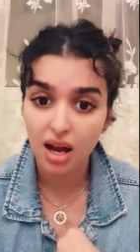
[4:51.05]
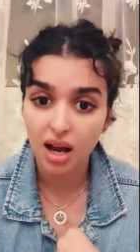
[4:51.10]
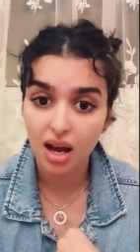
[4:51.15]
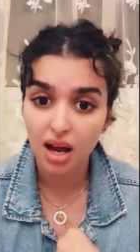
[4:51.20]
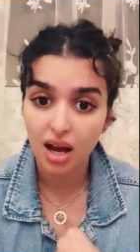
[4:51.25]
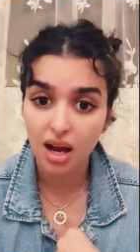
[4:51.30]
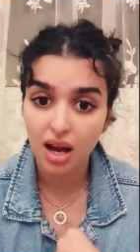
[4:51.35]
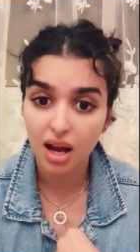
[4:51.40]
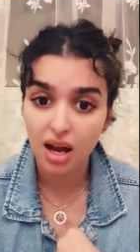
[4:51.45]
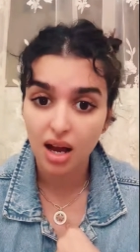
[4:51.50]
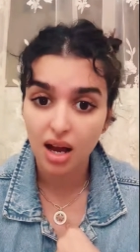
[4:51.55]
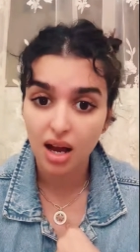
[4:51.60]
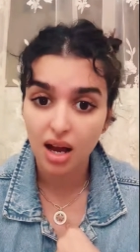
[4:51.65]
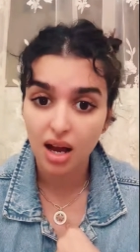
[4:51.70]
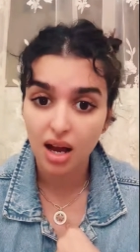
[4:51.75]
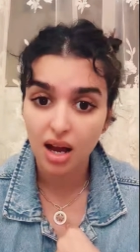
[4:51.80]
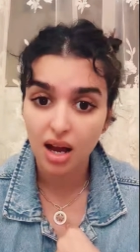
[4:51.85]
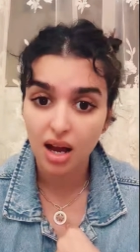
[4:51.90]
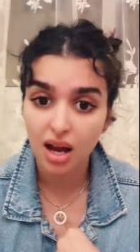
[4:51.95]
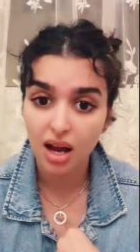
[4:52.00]
سويت
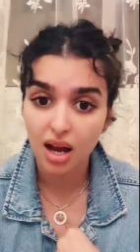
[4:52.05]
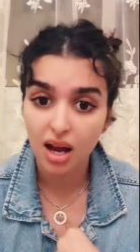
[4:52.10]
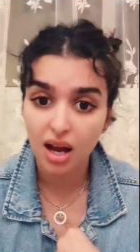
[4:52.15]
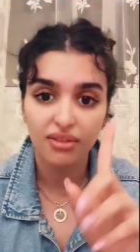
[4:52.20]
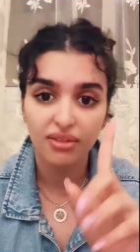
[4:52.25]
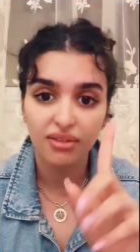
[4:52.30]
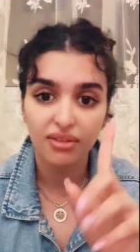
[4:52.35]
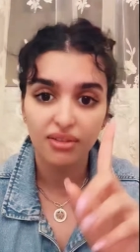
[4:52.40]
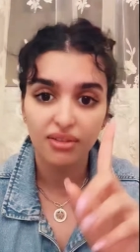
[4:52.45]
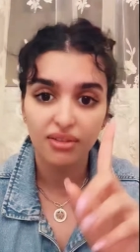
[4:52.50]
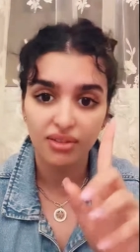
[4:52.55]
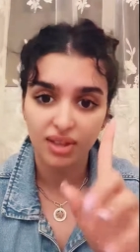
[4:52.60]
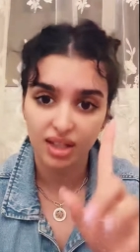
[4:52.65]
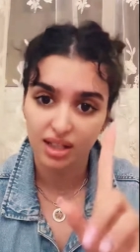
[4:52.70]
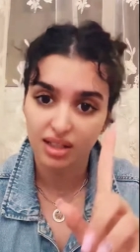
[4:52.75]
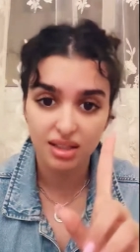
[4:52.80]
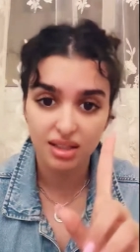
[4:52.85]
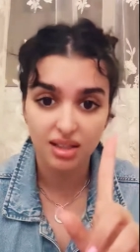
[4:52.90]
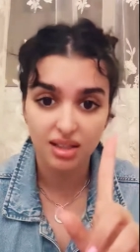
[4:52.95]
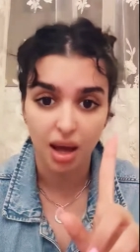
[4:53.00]
لكم رقصة البطة
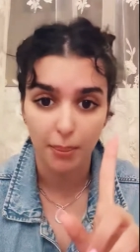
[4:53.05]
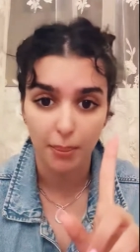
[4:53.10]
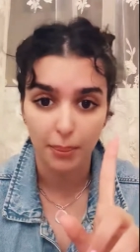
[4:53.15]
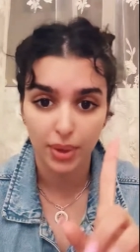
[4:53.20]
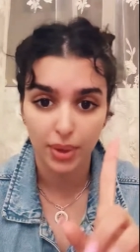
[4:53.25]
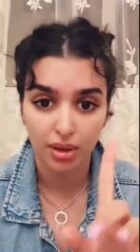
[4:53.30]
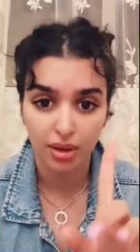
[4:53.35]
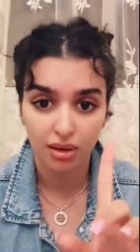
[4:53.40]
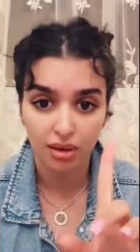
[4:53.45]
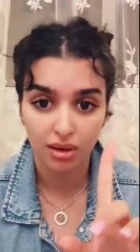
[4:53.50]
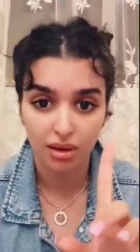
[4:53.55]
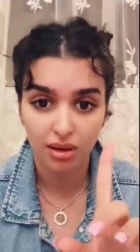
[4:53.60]
في السناب